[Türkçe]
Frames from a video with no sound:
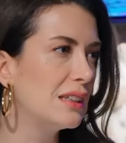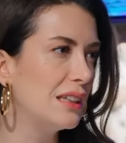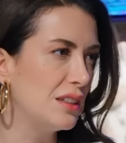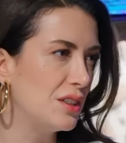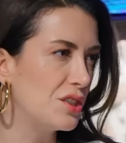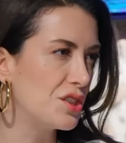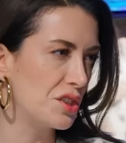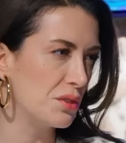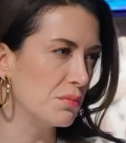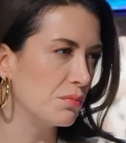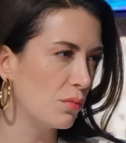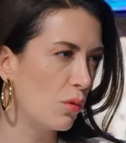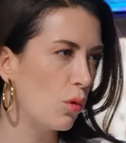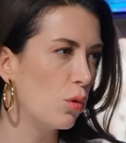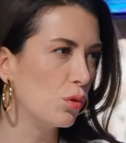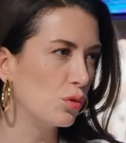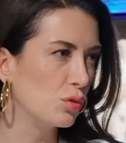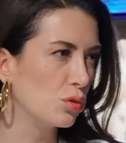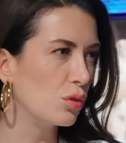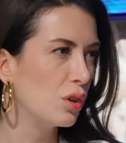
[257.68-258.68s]
gidişim
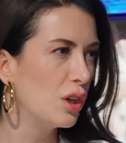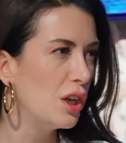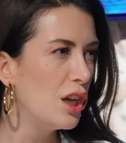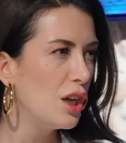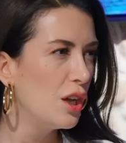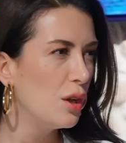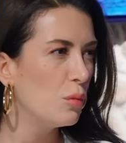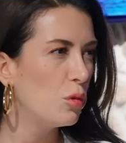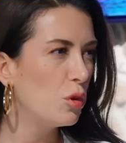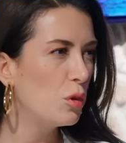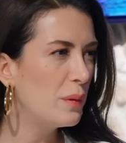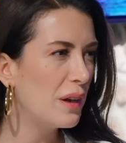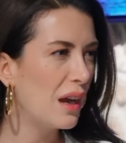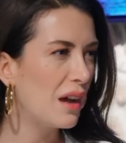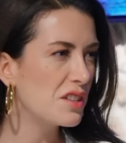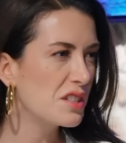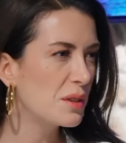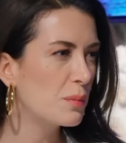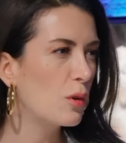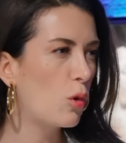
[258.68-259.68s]
oldu. Böyle
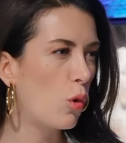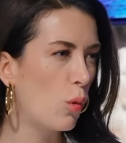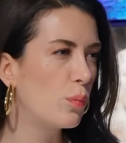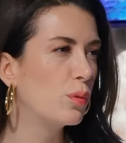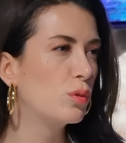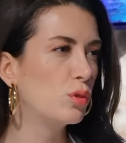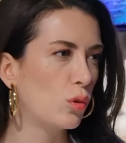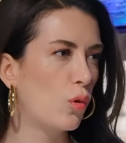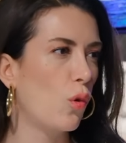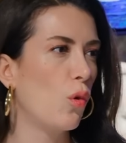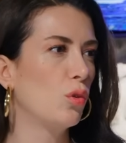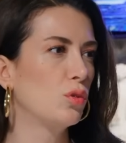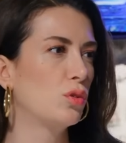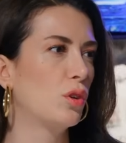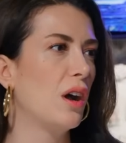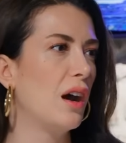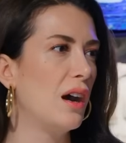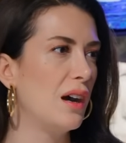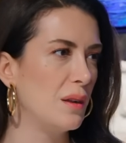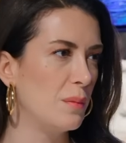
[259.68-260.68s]
birazcık bir kopukluk oldu
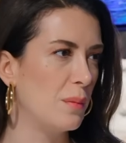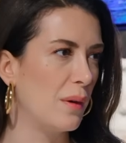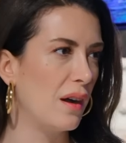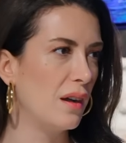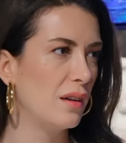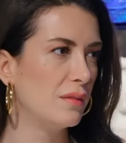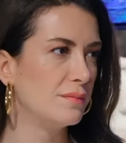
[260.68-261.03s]
galiba.